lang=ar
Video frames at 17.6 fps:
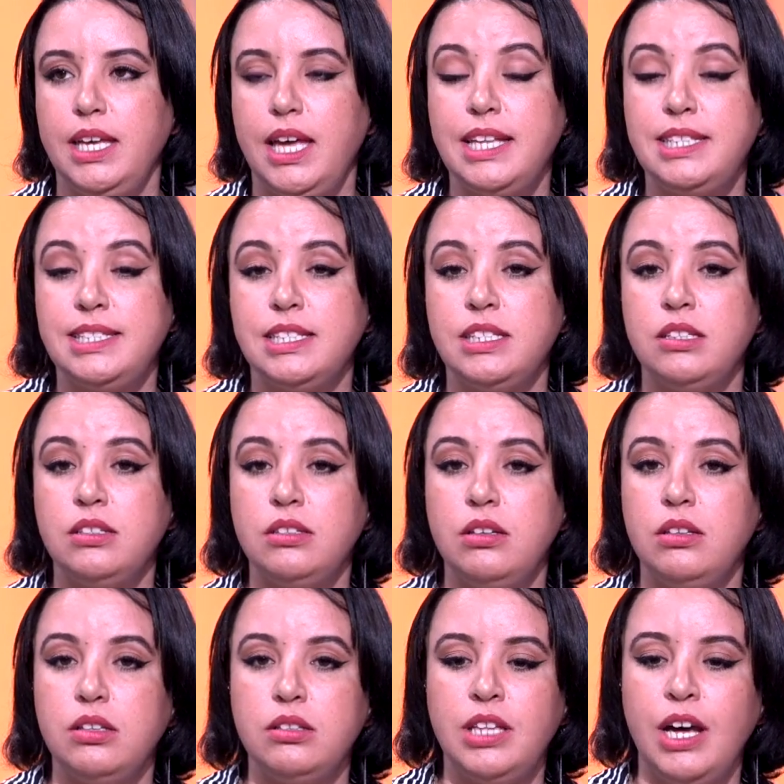حيت
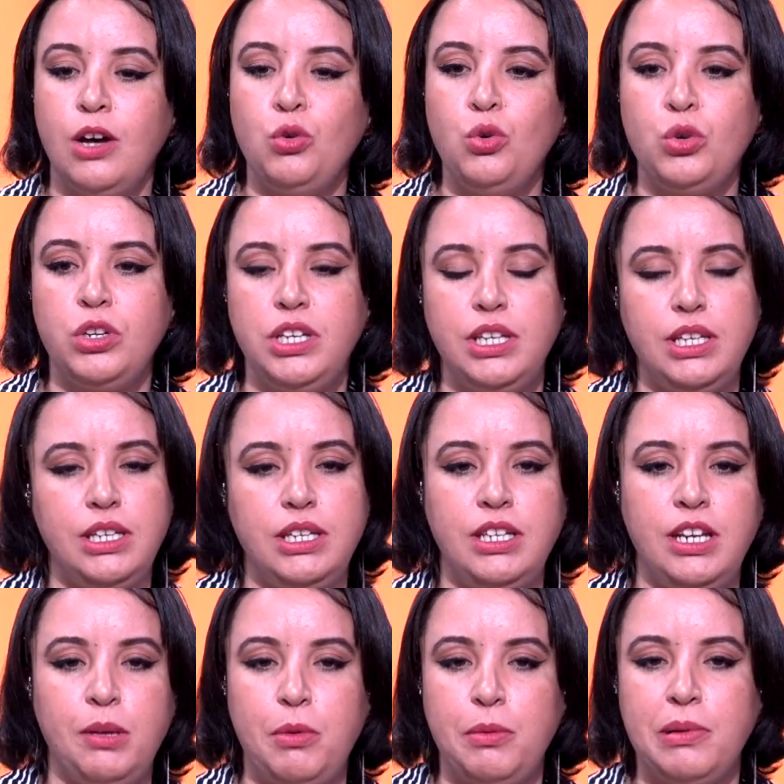
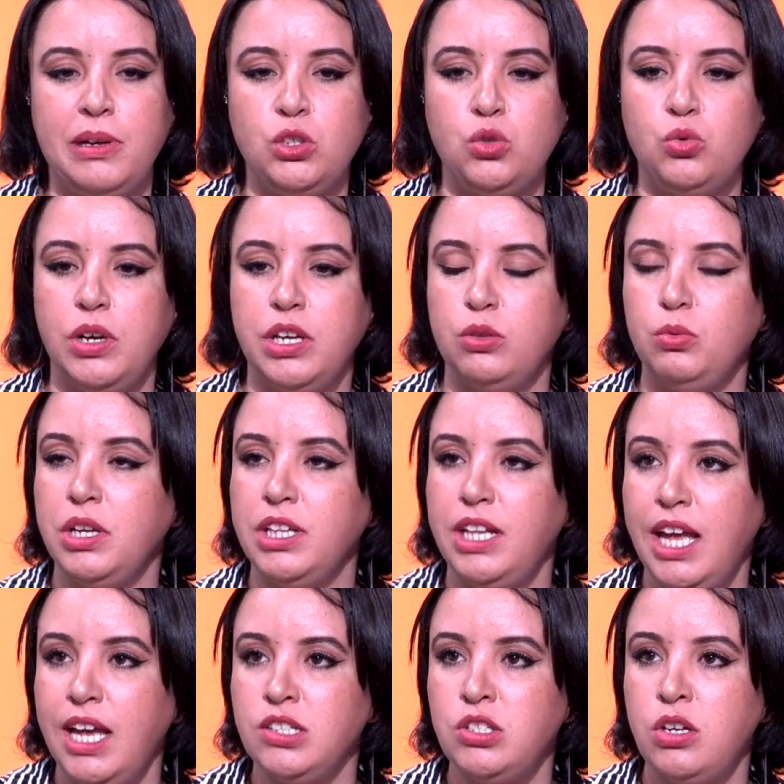ضروري الا ما بغاش واحد واحد
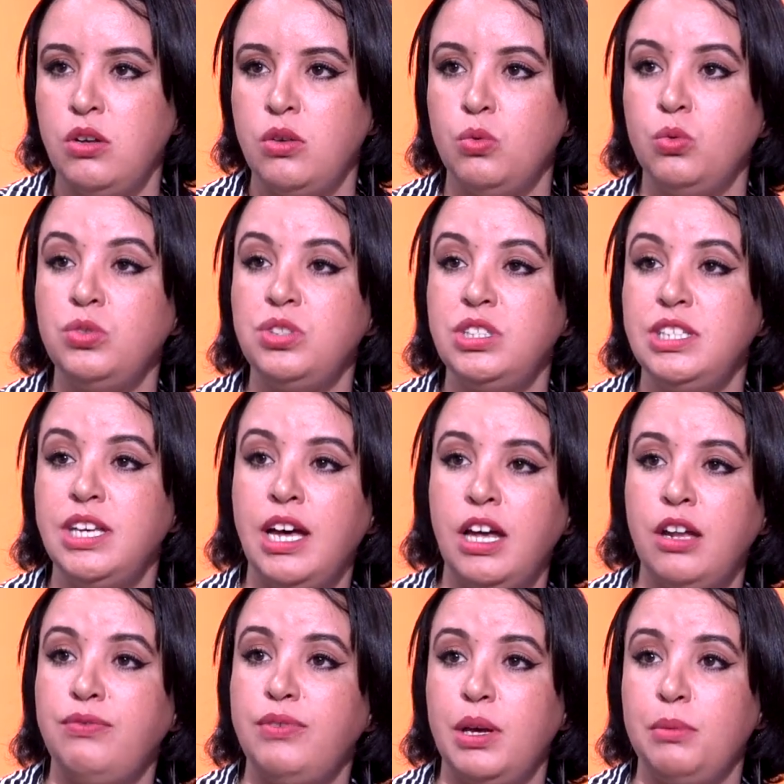الحاجه وانت
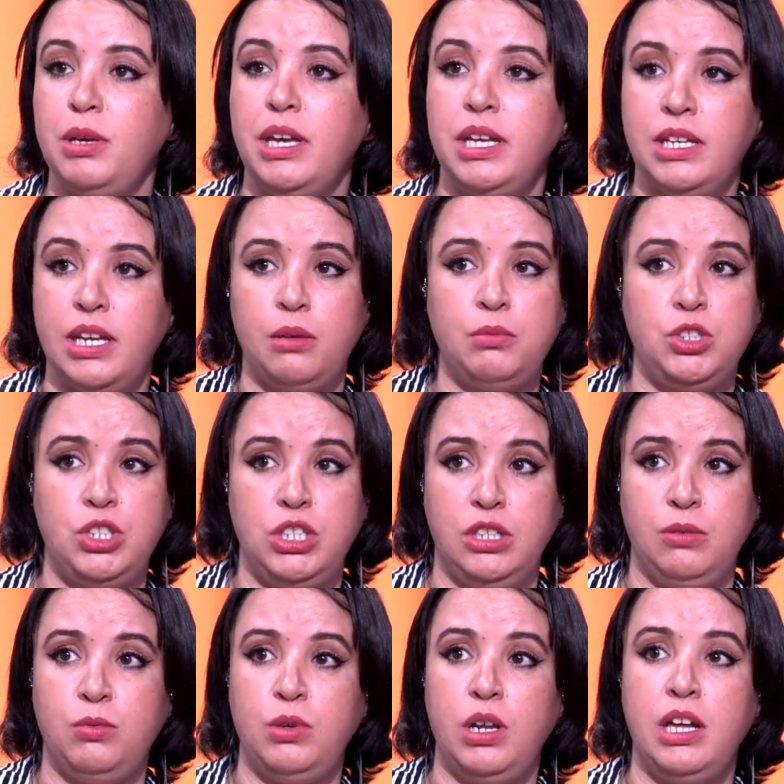عارفه بانها ماشي
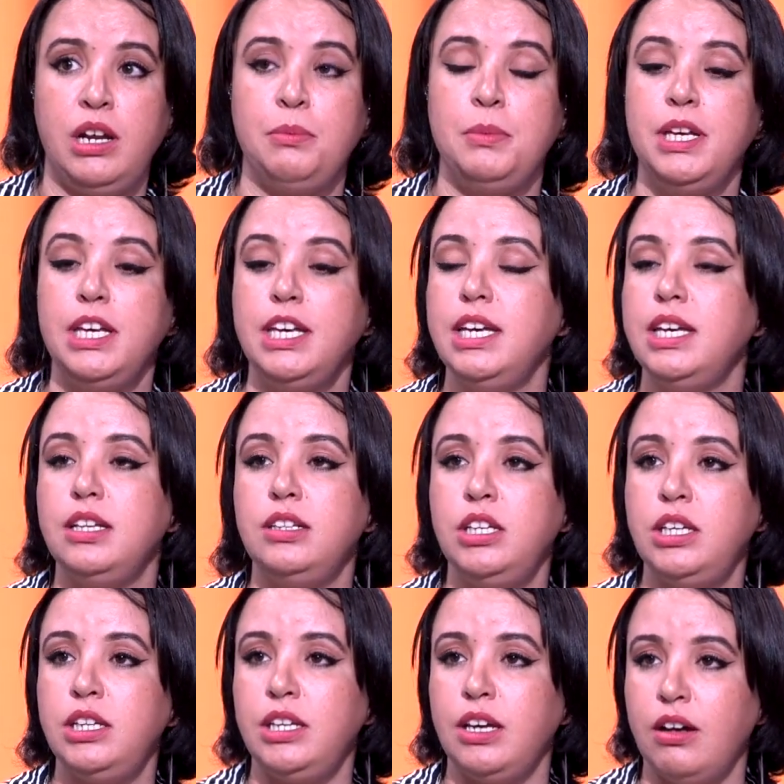عيب ولا حرام
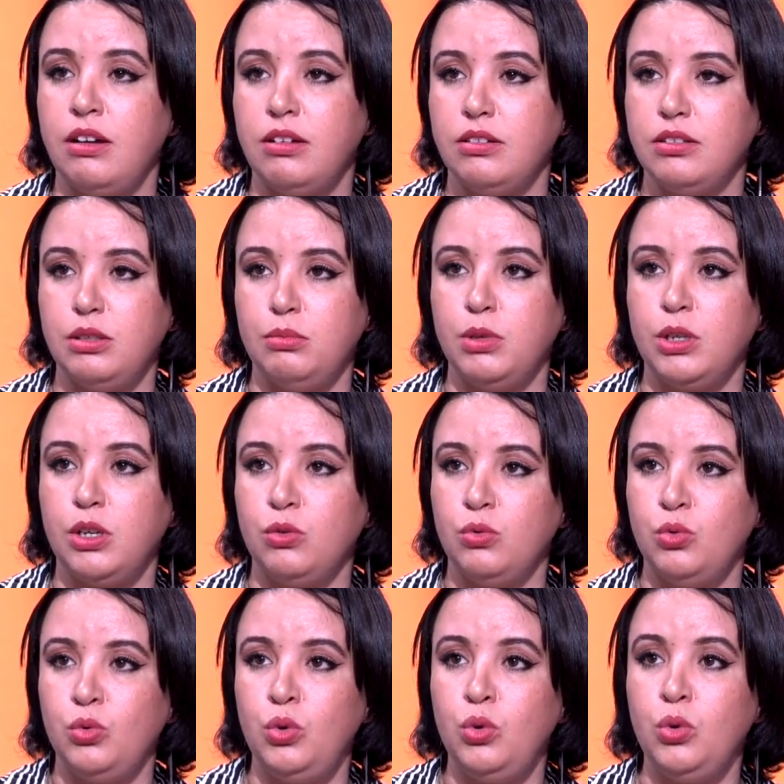ديريها كما
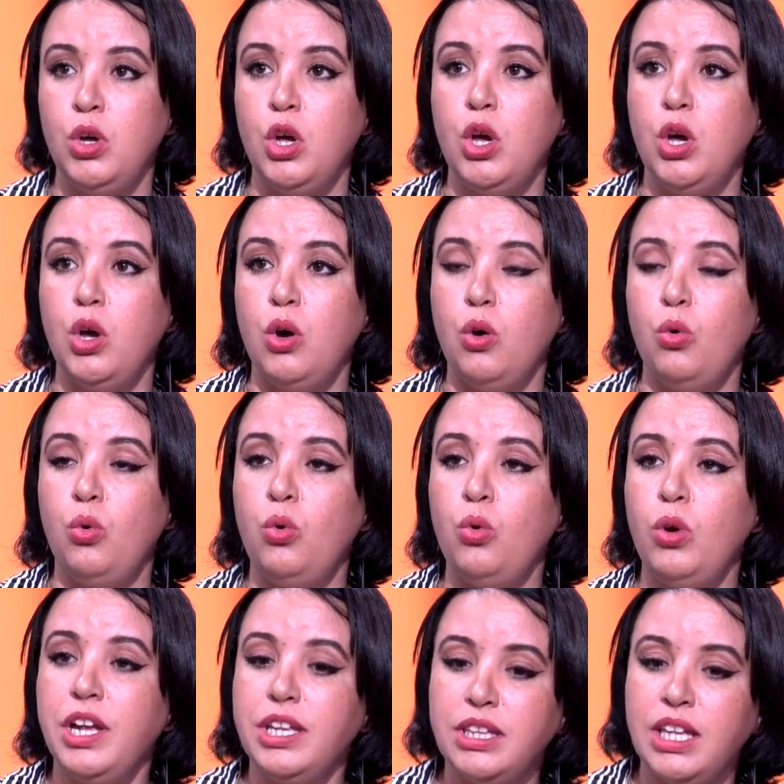كنقولوا
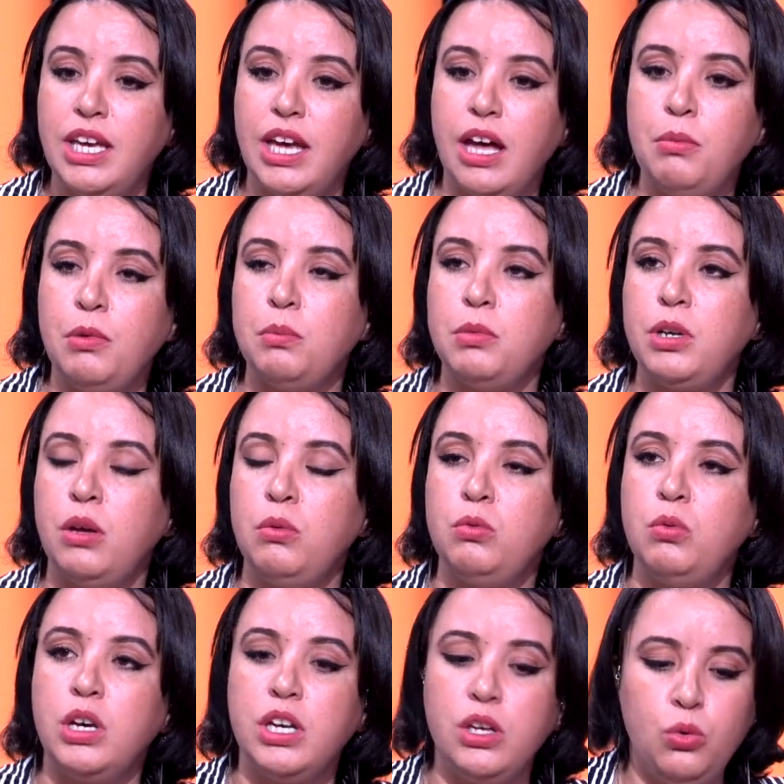وحطيه امام الامر
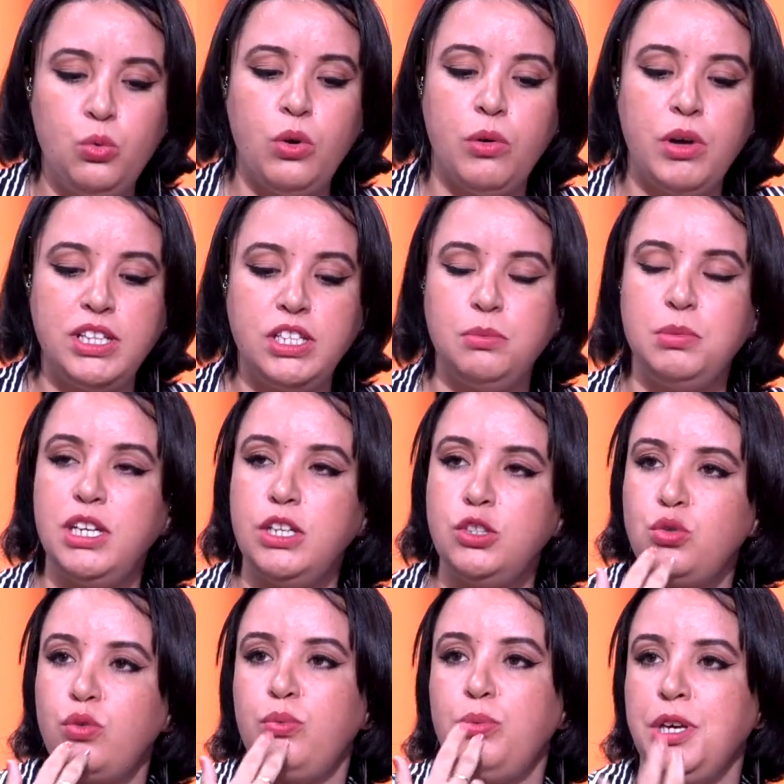الواقع وهو غادي يبدا
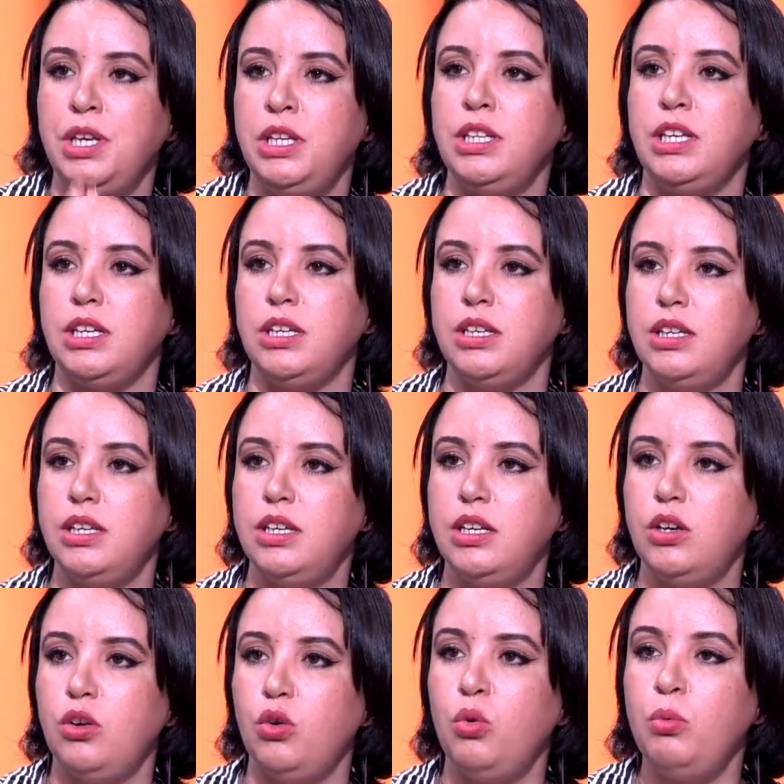يشوف بعينيه
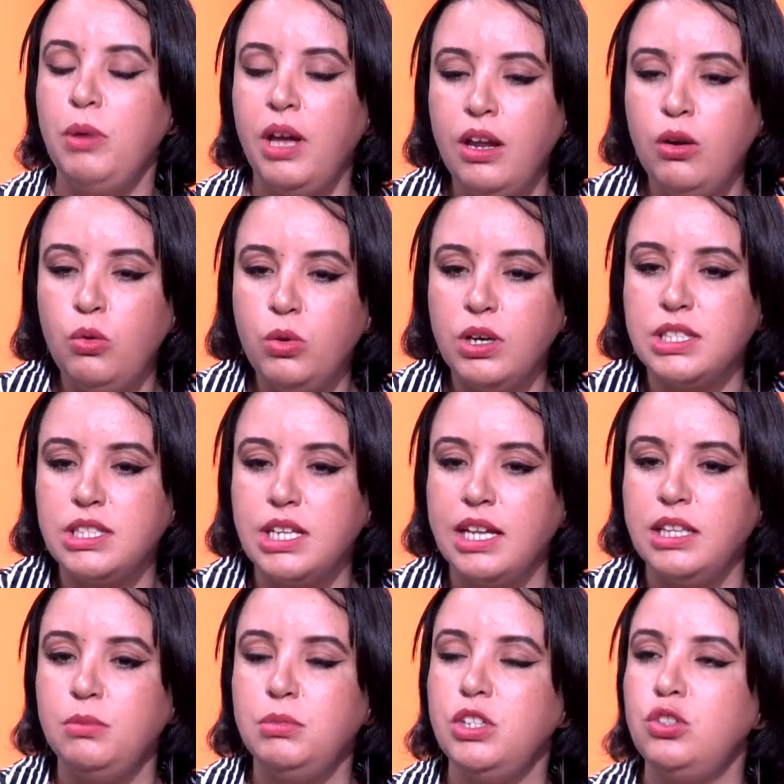ومع الوقت
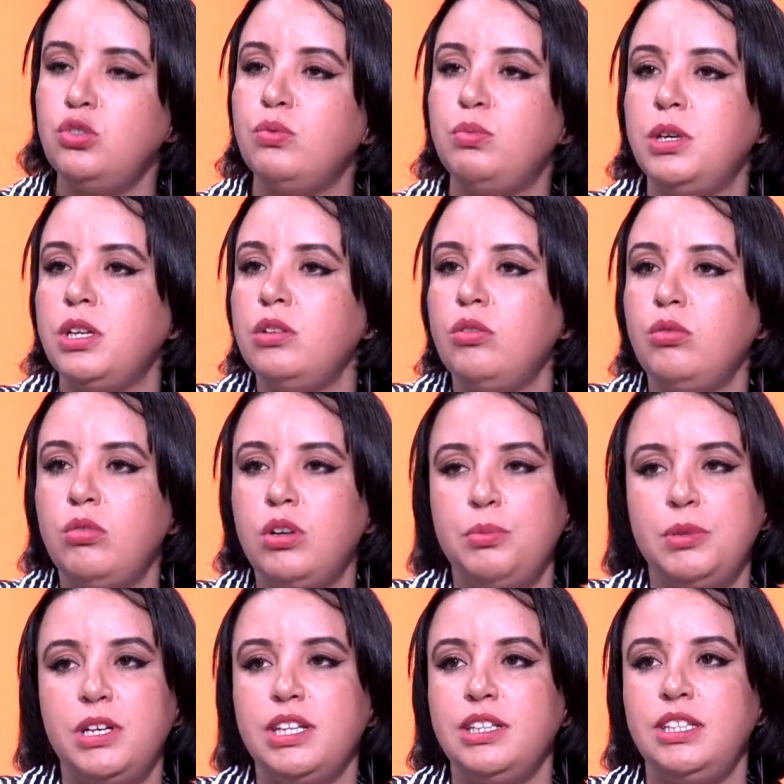غادي يبدا يشوف بانه
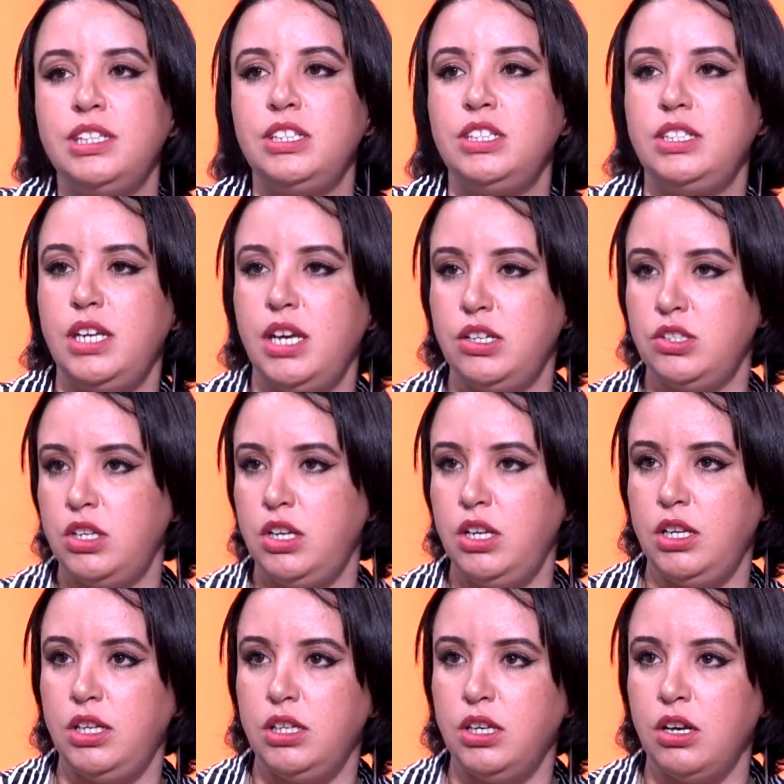راه ما كديريش شي حاجه
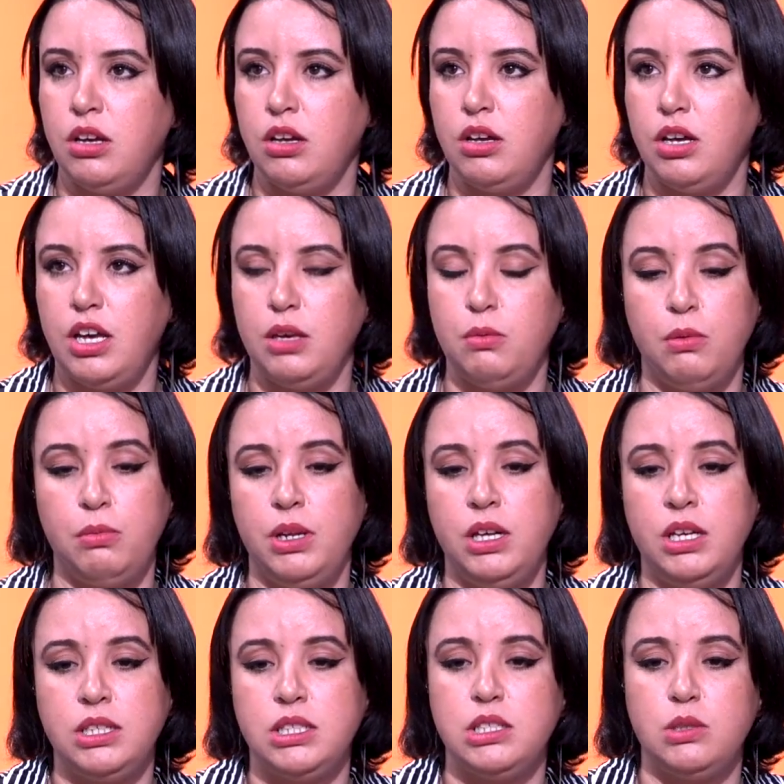اللي هي خايبه
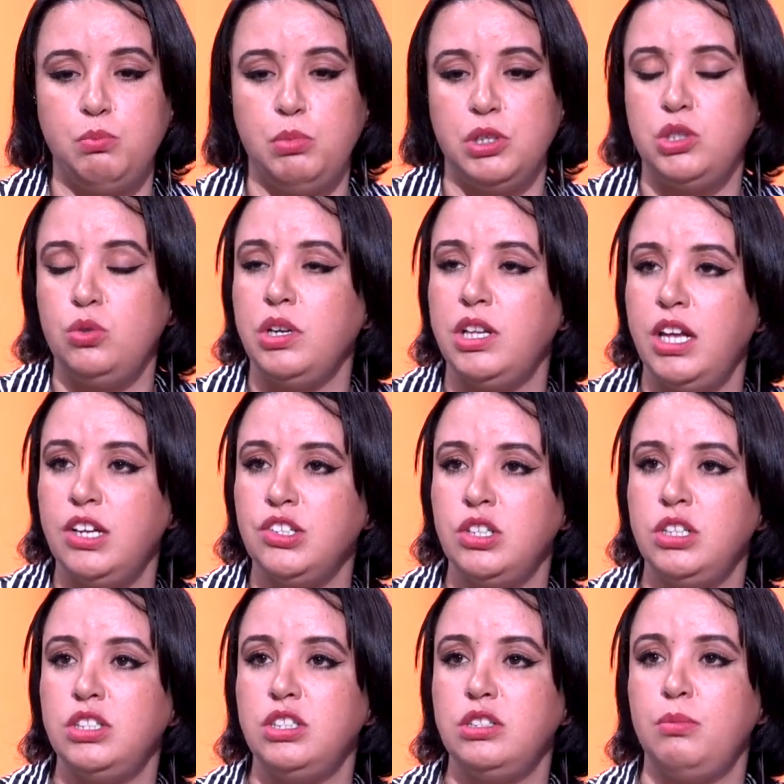بالعكس تبعتي واحد
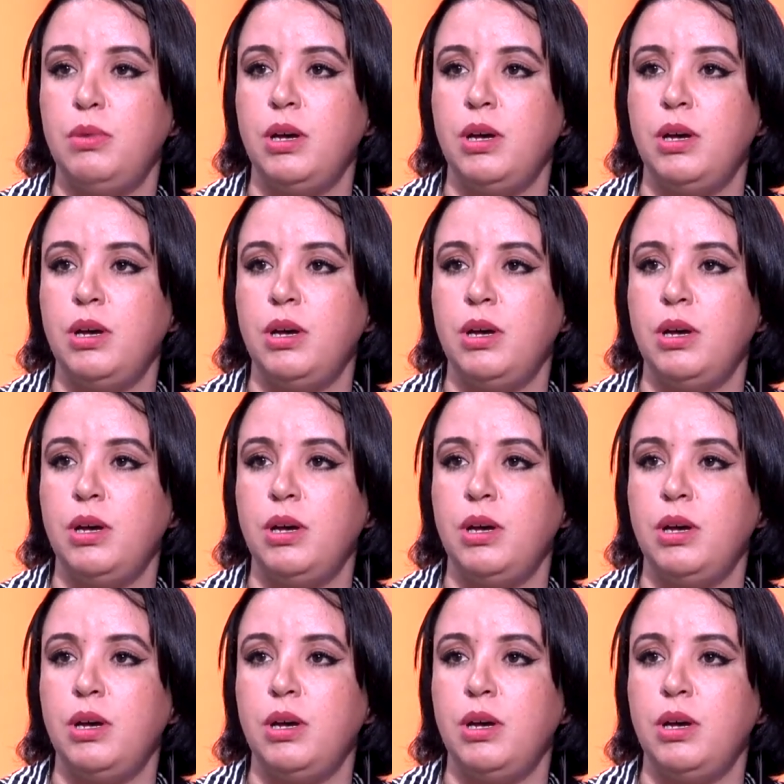الحاجه اللي انت